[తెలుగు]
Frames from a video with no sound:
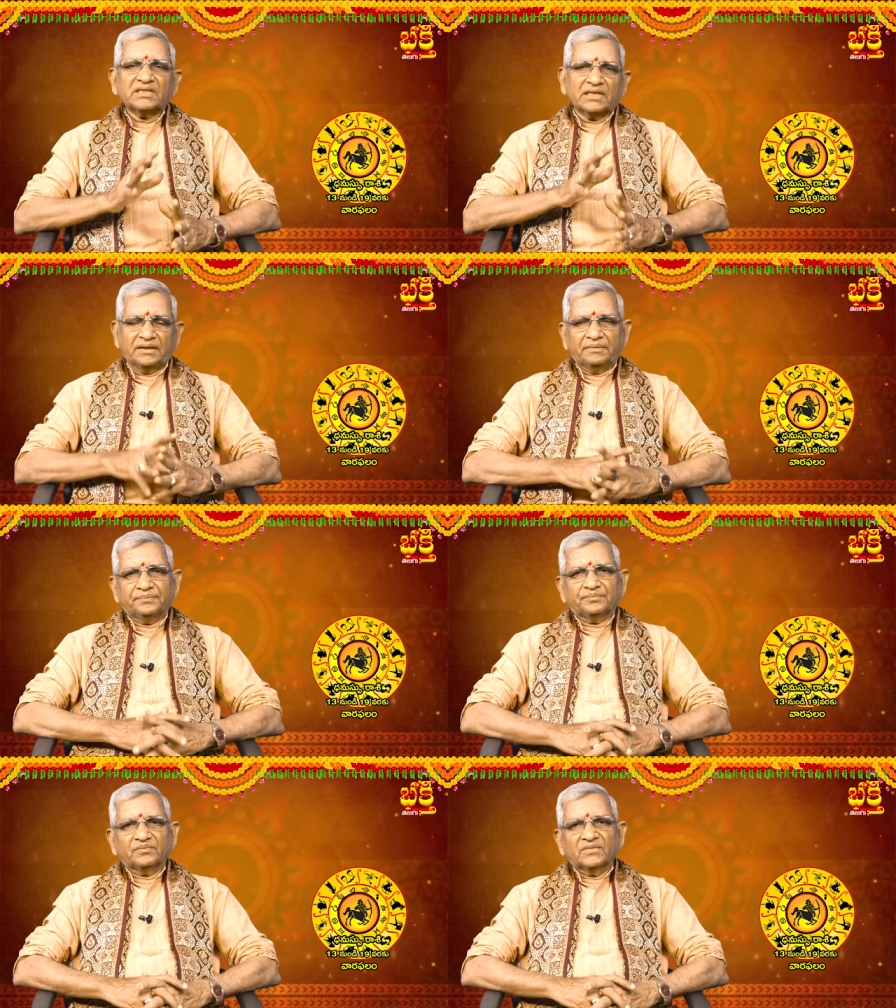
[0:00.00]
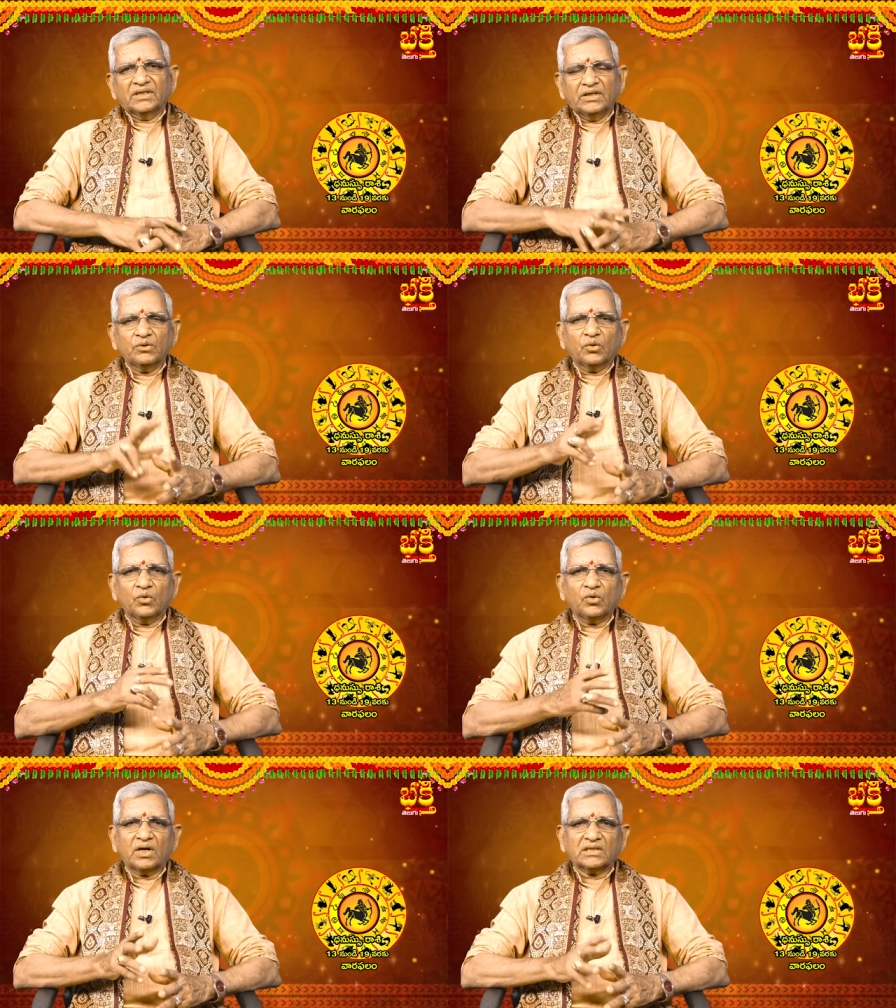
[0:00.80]
శని ఈ
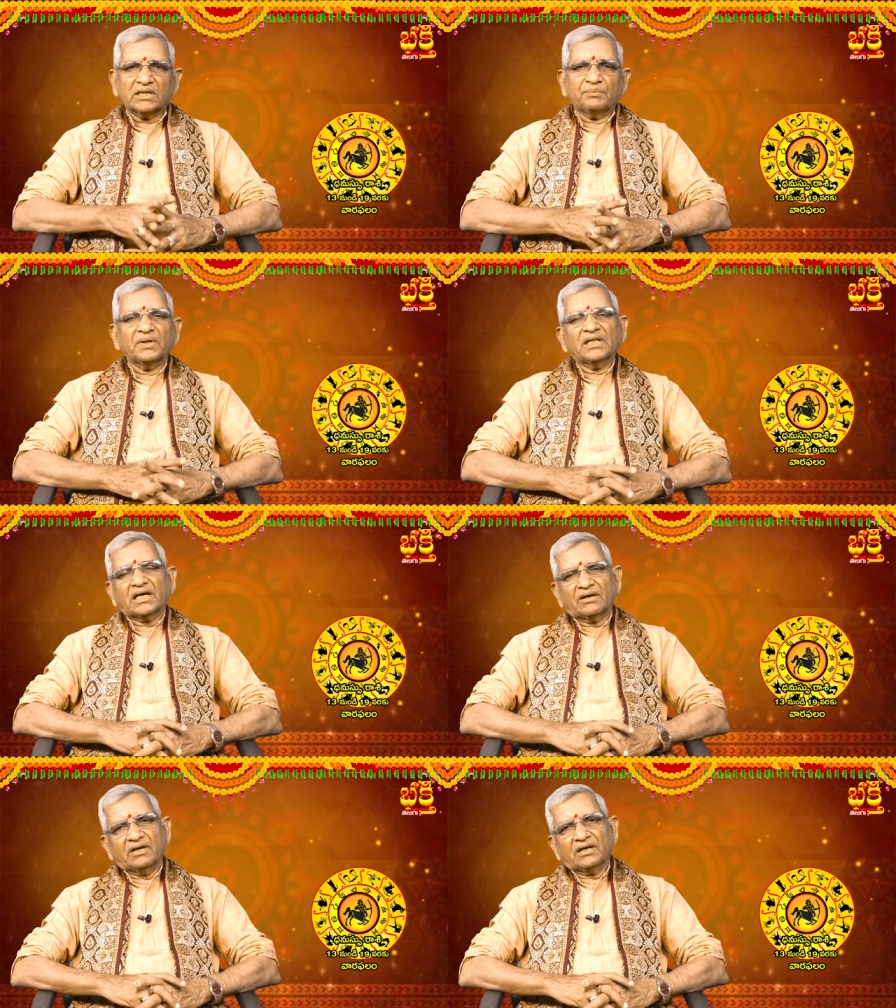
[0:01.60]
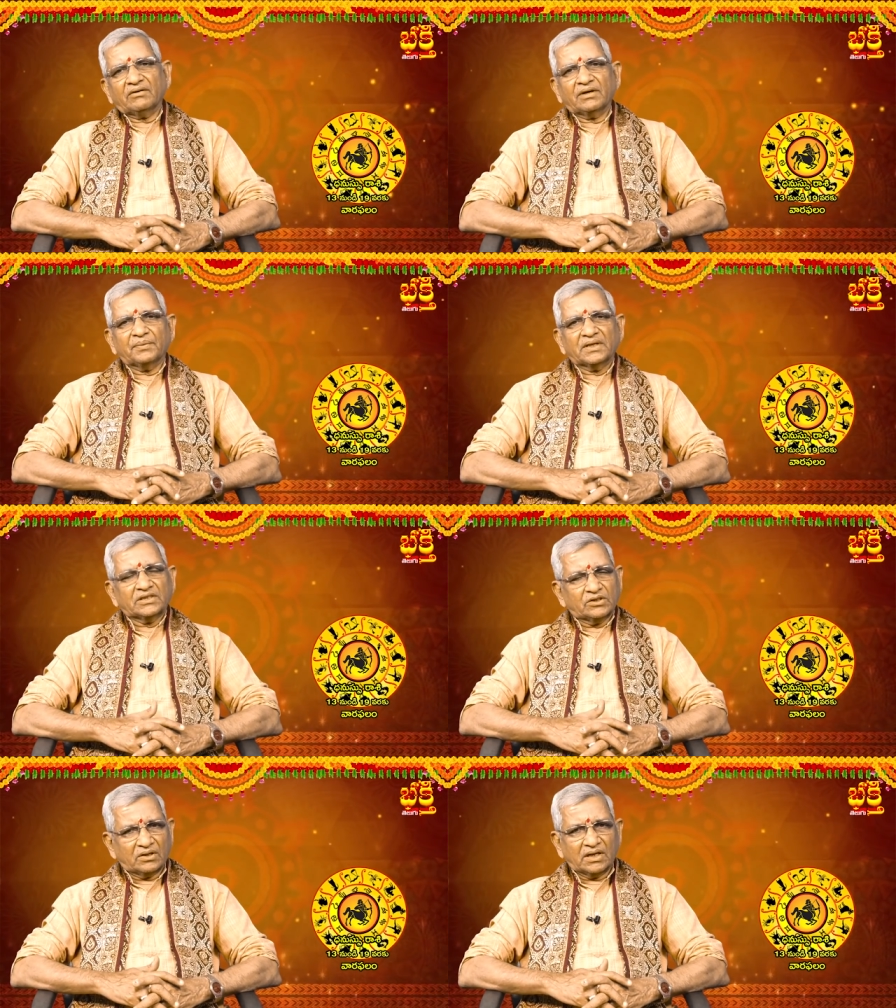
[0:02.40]
రెండు కాస్త ఇబ్బందికరమైనటువంటి
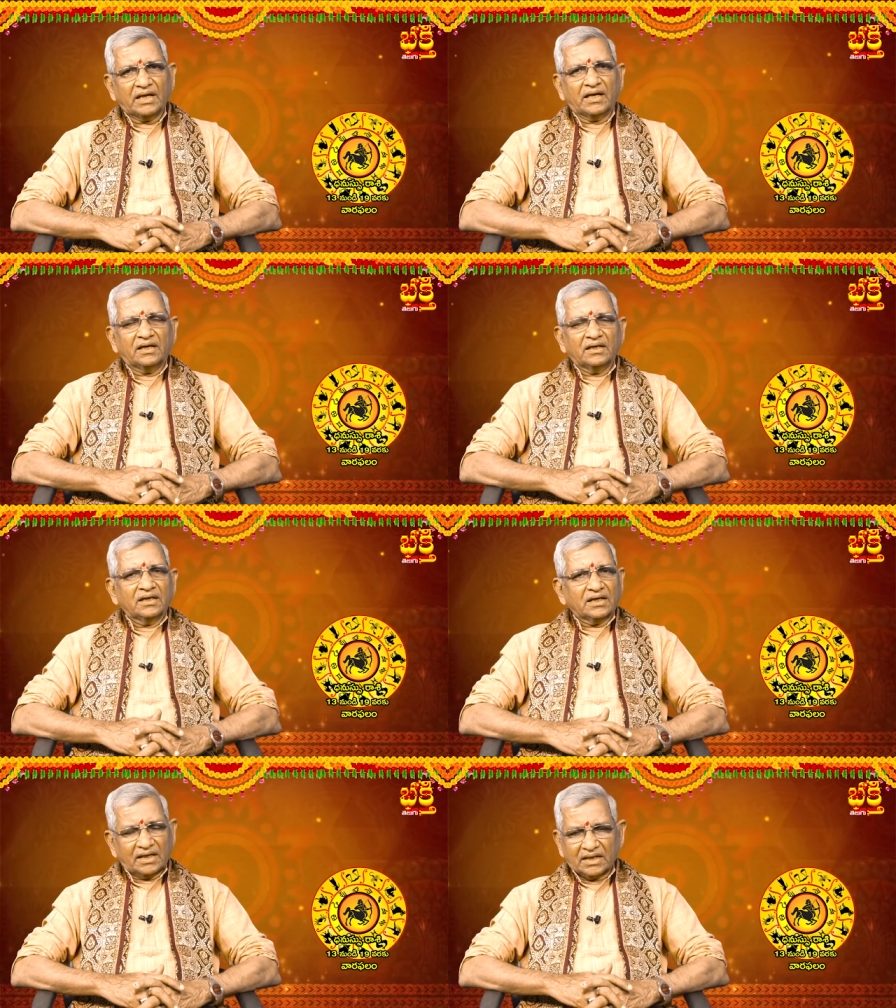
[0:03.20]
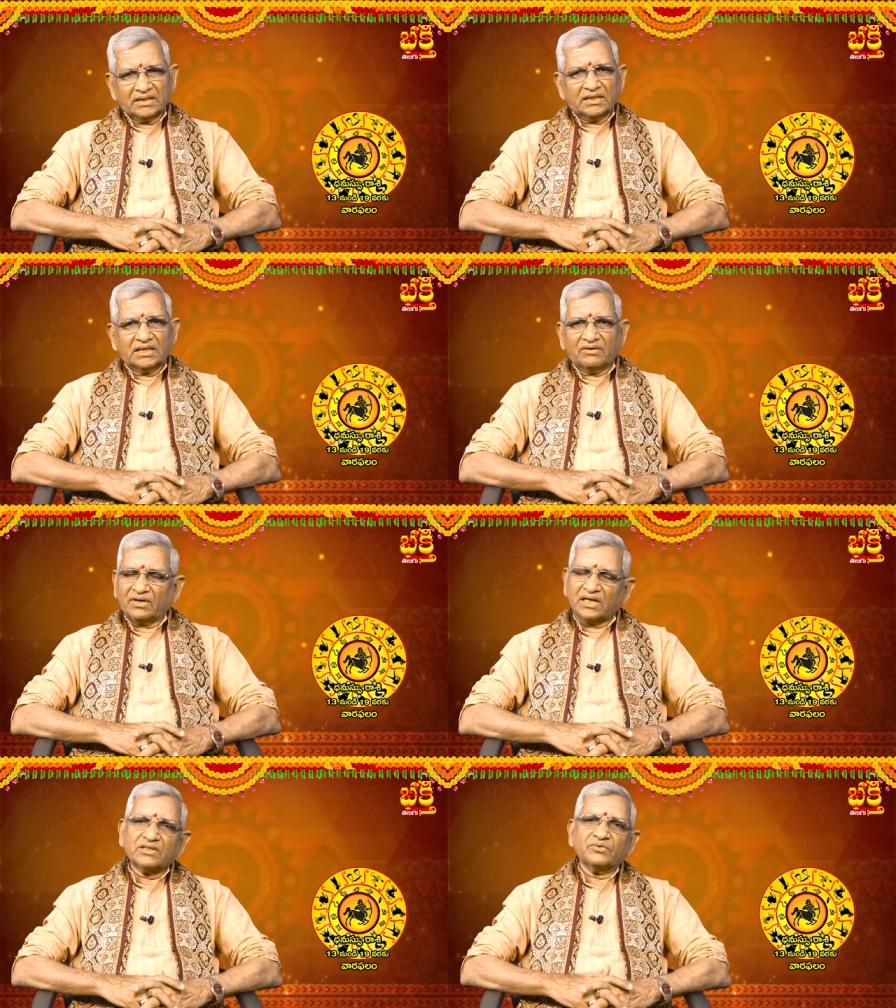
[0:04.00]
పరిస్థితులనే కలగజేసే
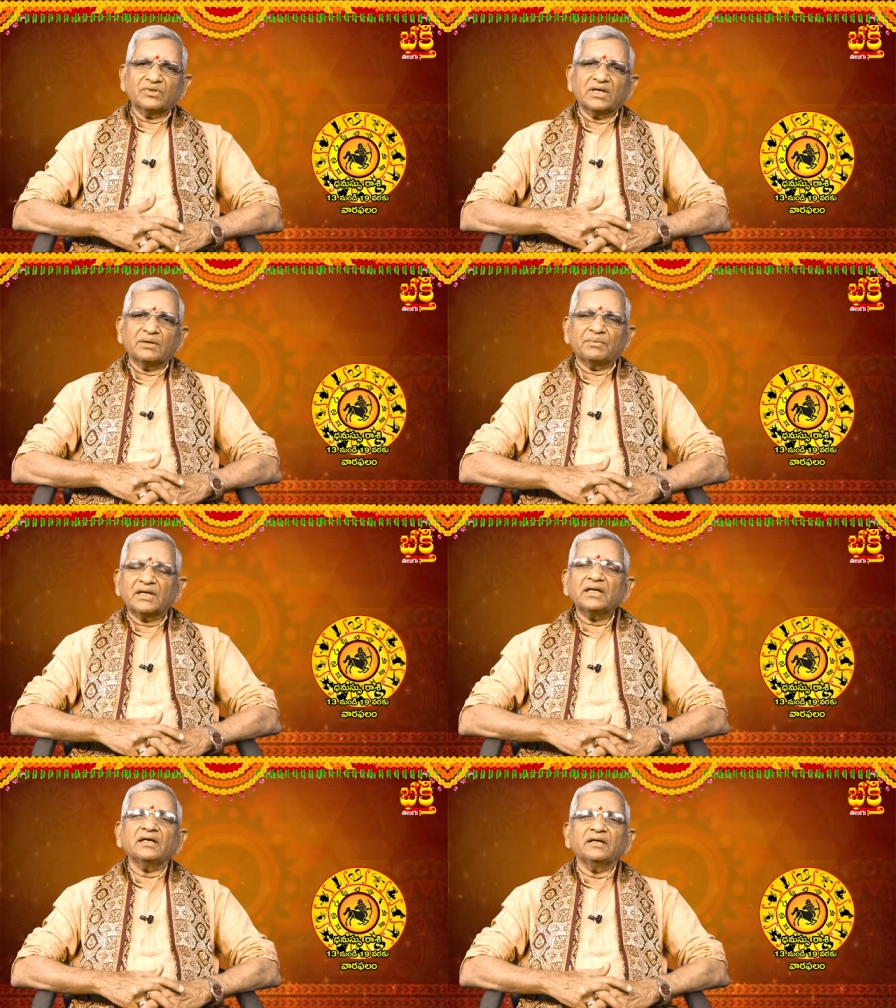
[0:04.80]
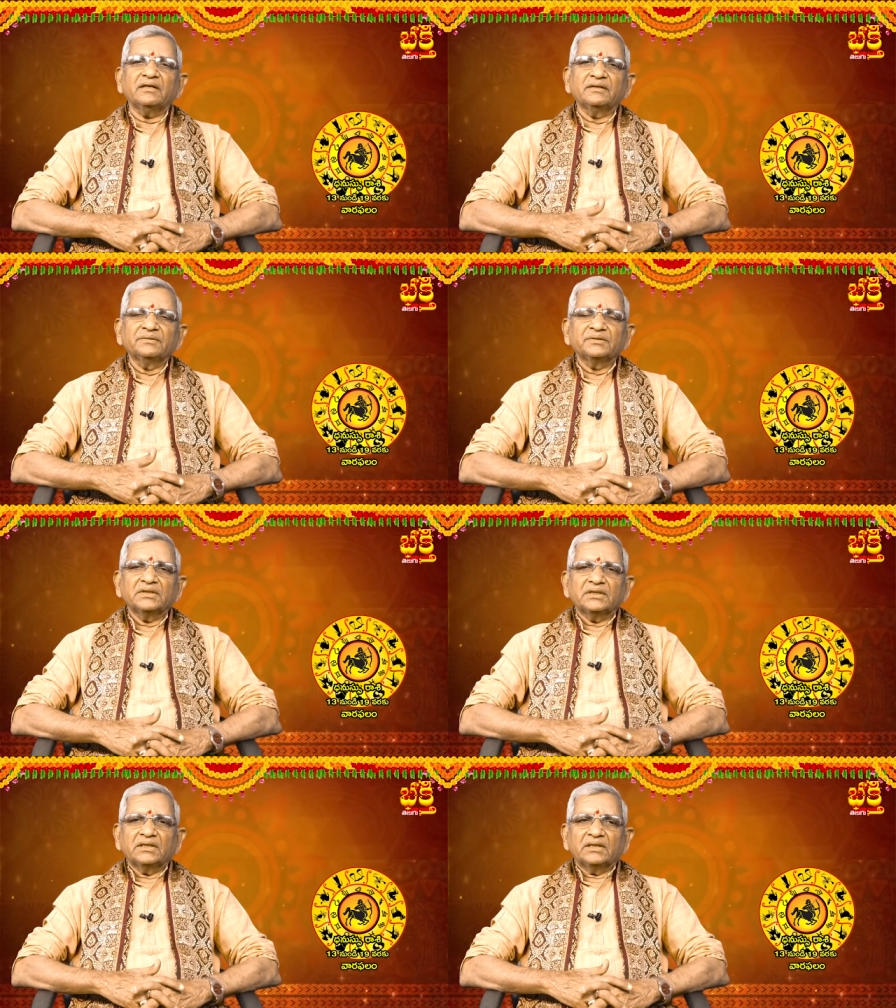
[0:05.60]
అవకాశం ఉంది కాబట్టి
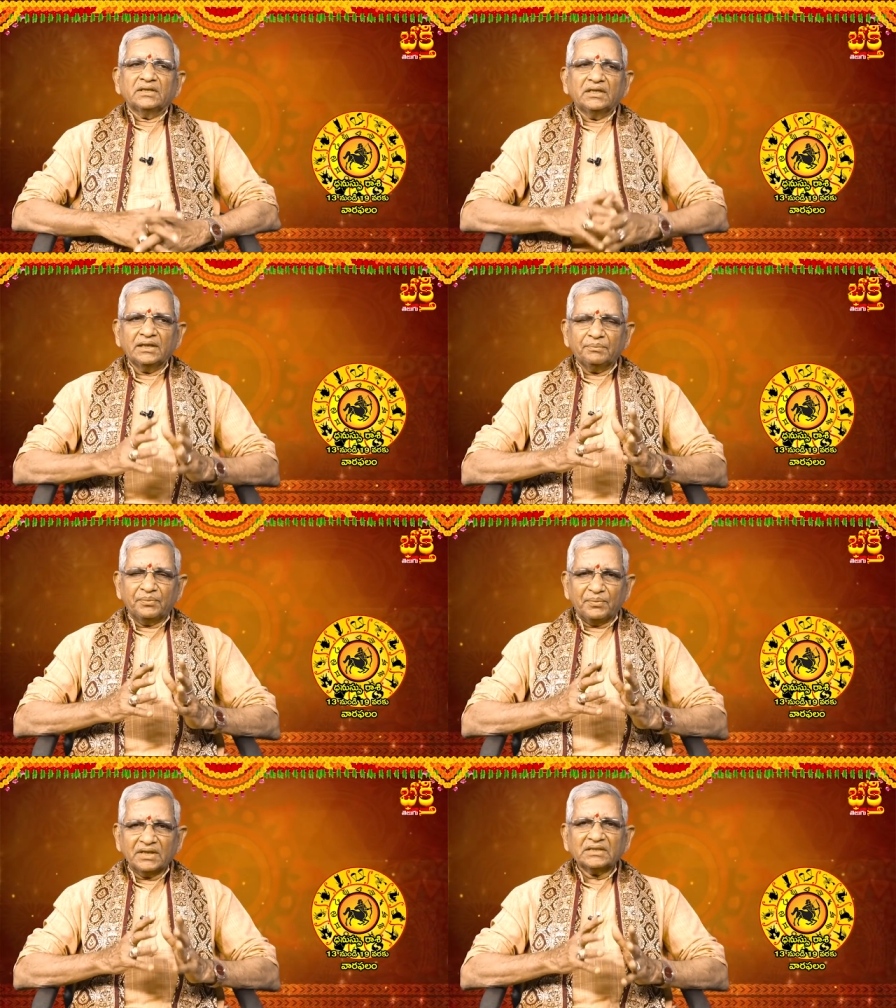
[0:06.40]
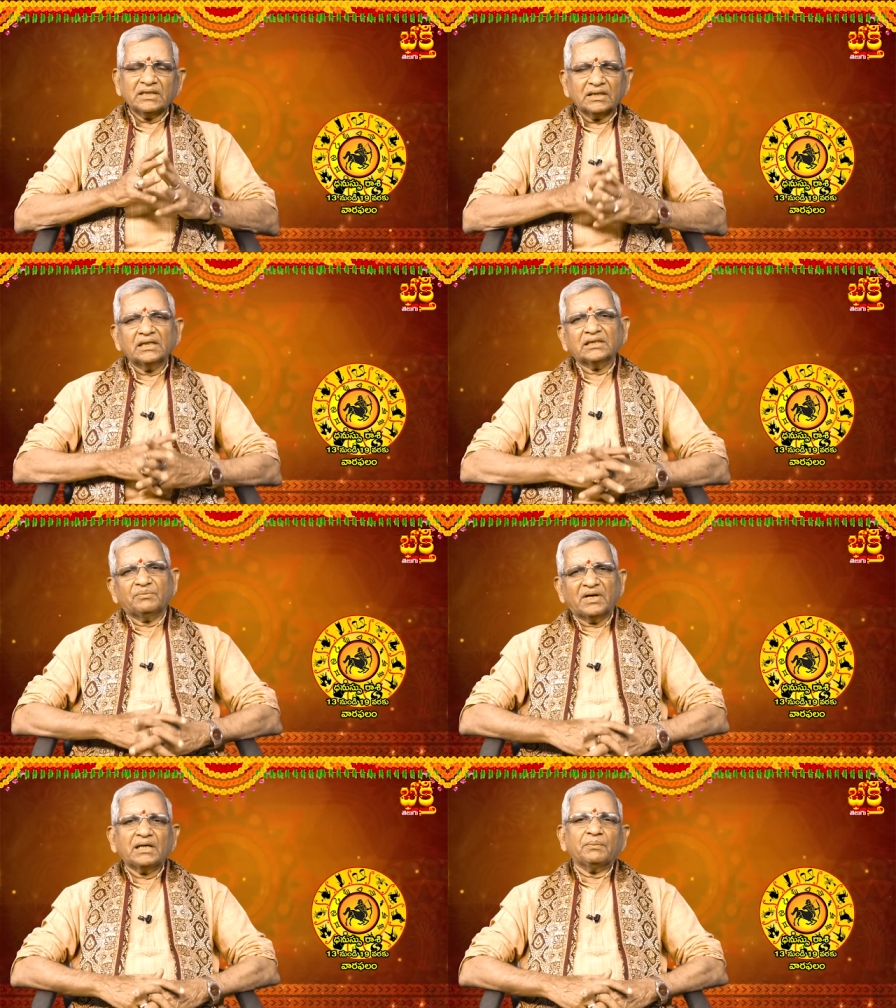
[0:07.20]
ఈ పరిస్థితుల నుంచి
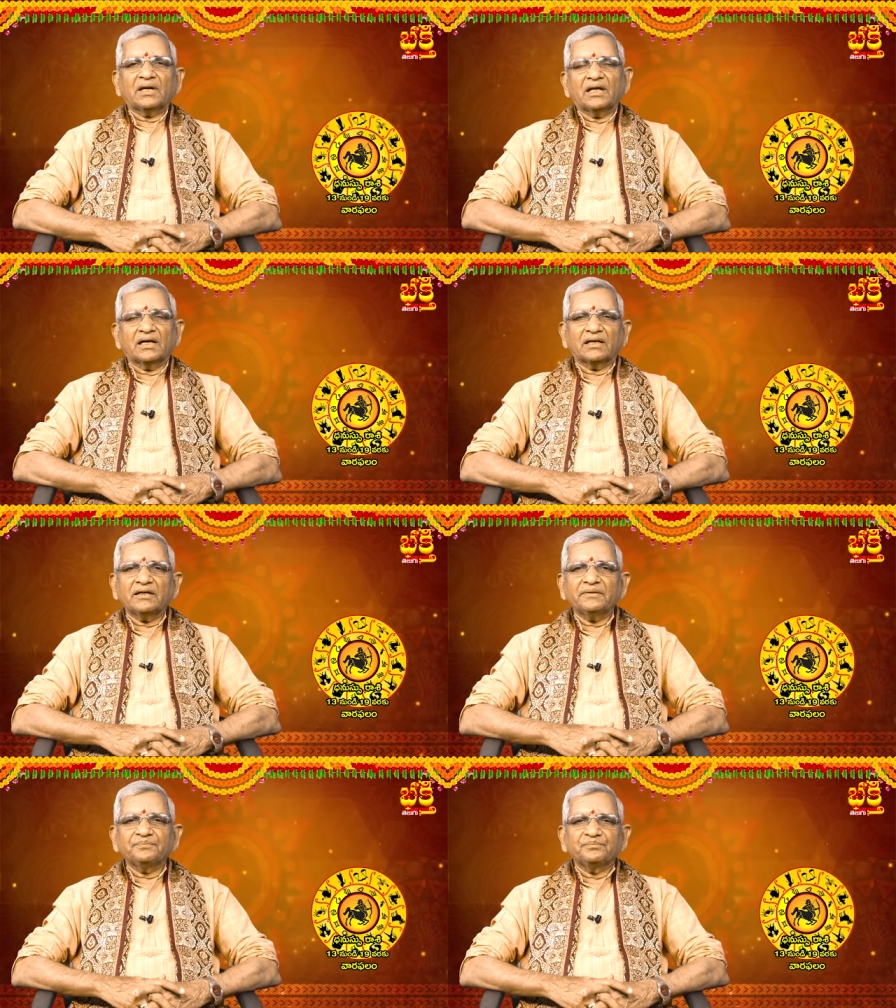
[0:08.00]
బయటపడాలంటే